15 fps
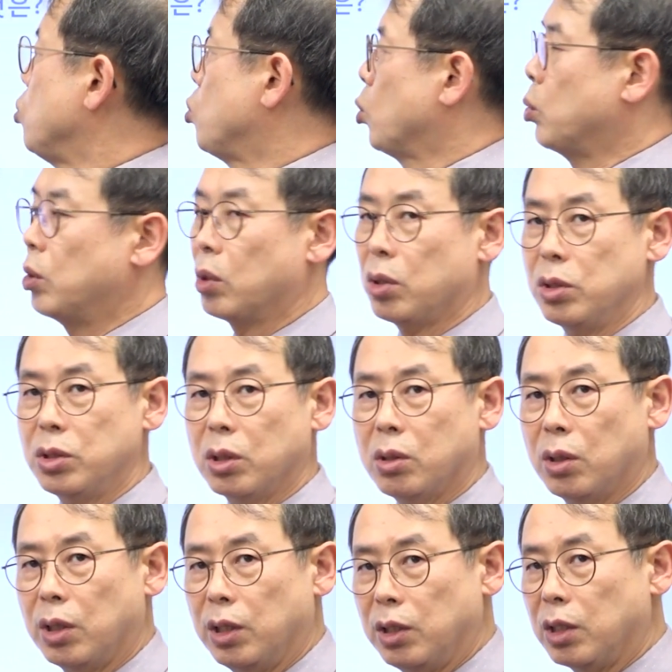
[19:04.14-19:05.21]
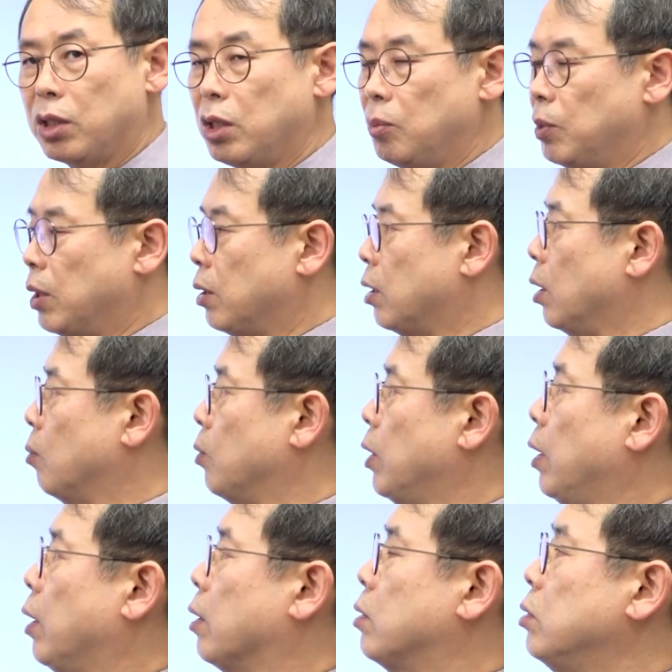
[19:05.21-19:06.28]
중유는 끈적거리는 기름이기
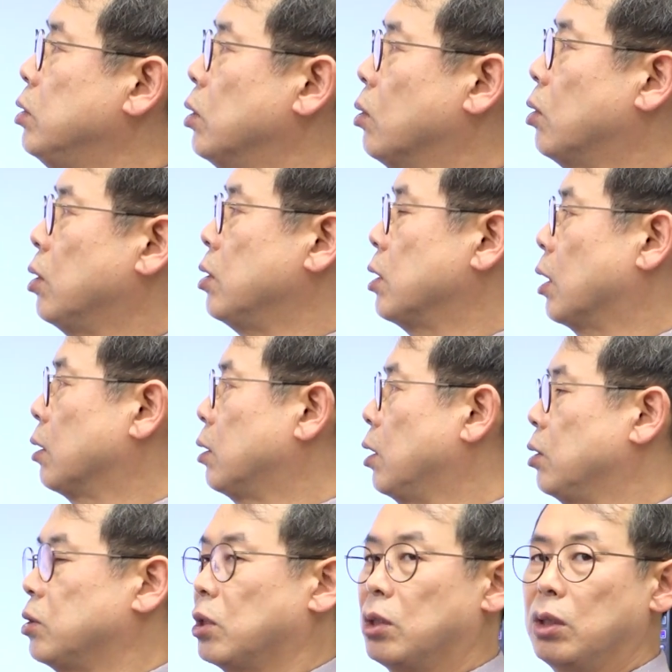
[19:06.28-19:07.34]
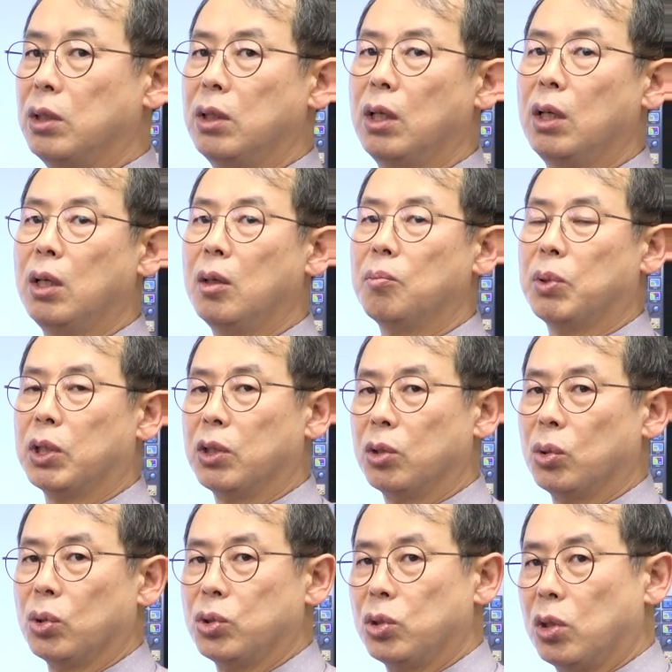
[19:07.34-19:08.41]
때문에 끈적거리는 상태에서는 버너
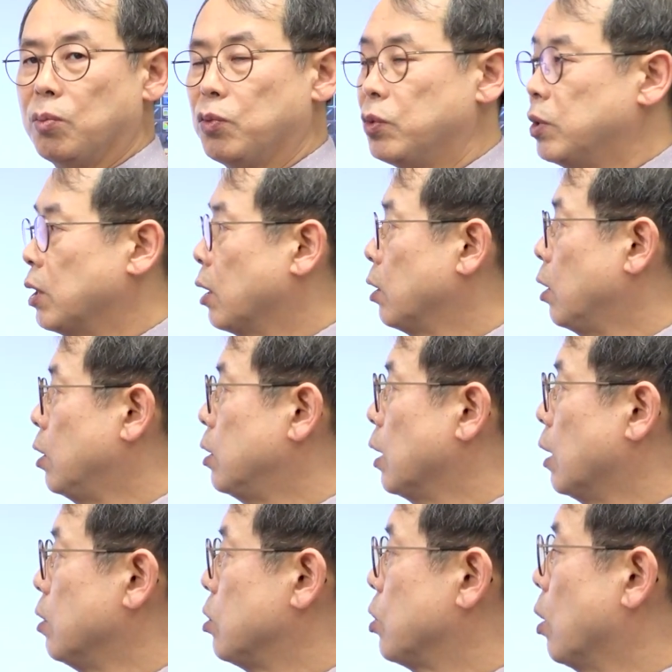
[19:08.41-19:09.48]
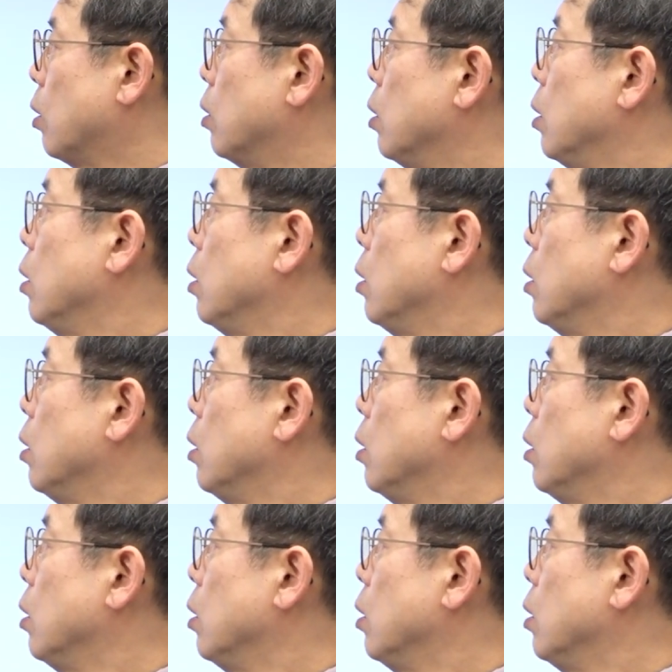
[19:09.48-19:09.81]
노즐로 분사가 되지 않죠.